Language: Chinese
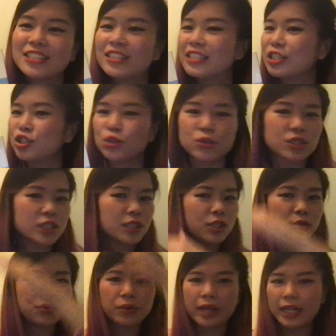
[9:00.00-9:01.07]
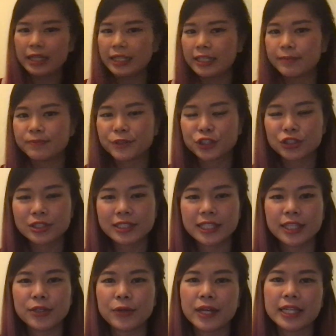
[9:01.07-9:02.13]
这就是原理，世界
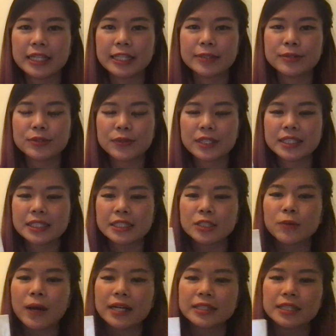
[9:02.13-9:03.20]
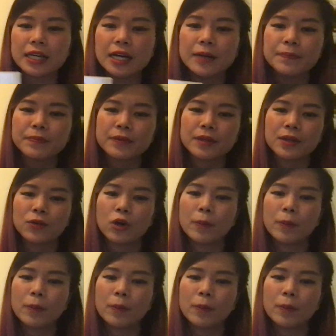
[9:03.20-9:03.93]
的原理。所以希望呢，我